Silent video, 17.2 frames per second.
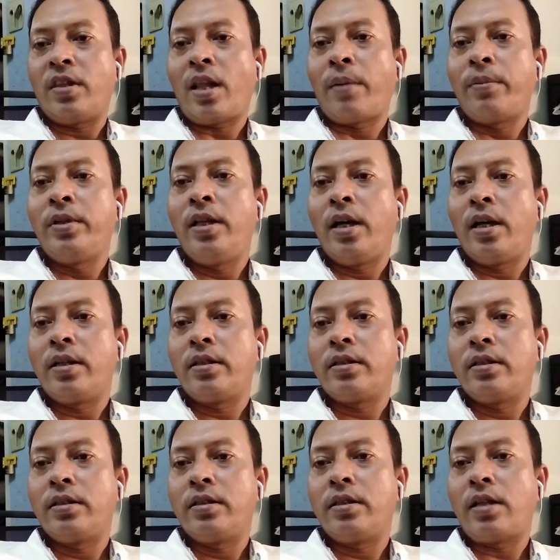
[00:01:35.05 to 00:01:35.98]
দাবিদার
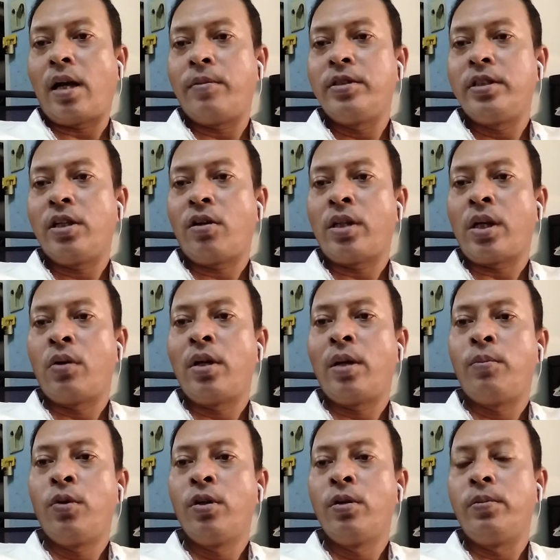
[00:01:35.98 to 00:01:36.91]
আমি যে
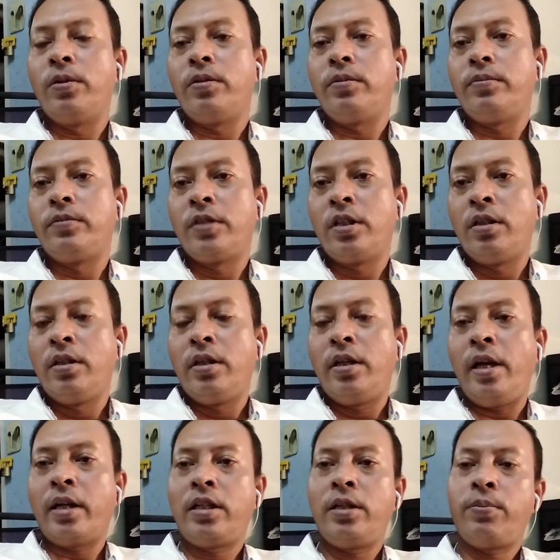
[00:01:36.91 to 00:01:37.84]
কথাগুলো বলবো
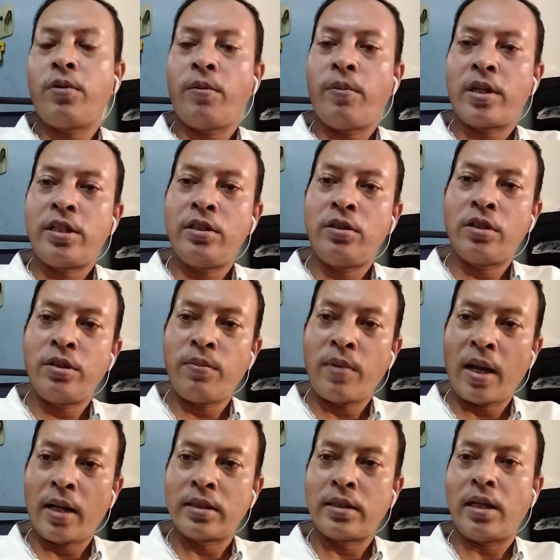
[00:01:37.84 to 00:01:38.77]
একটি প্রবাসী যদি
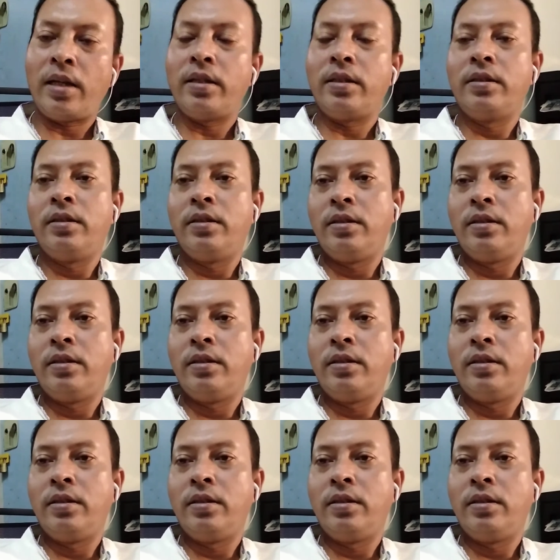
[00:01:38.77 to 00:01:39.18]
মারা যায়